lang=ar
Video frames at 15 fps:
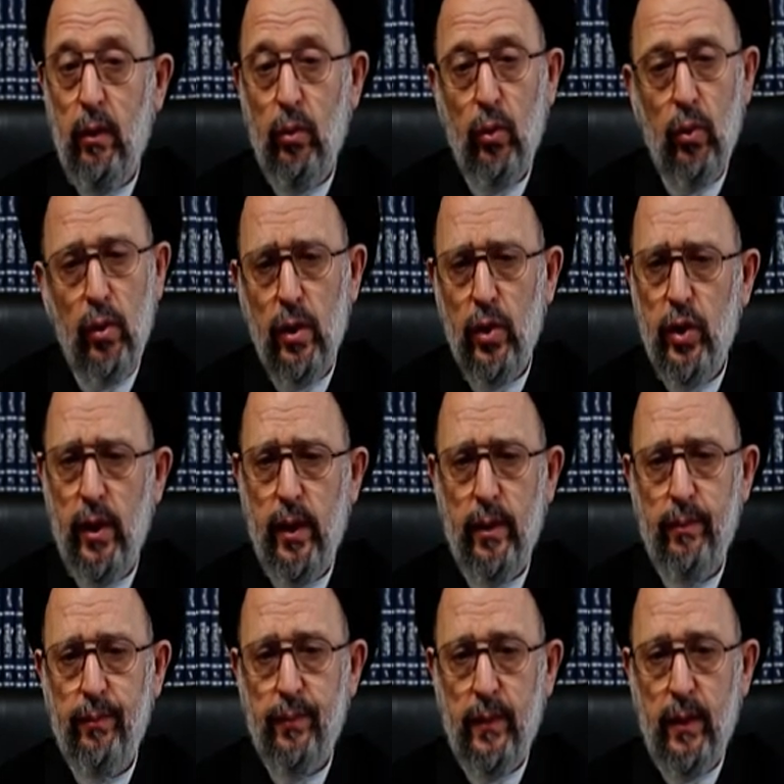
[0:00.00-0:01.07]
وكل شيء
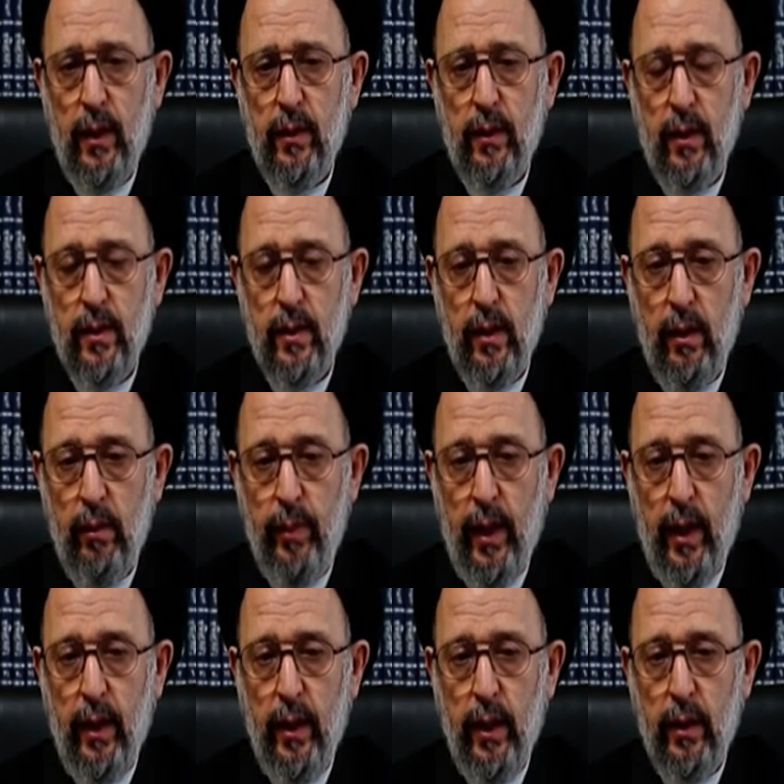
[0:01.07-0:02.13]
يتصل
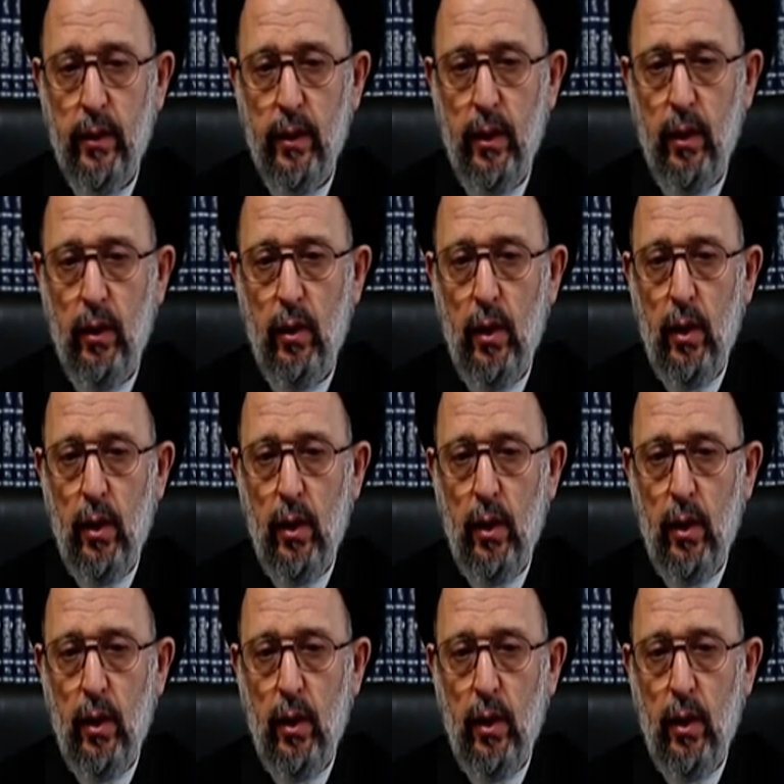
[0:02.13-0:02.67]
بحياتنا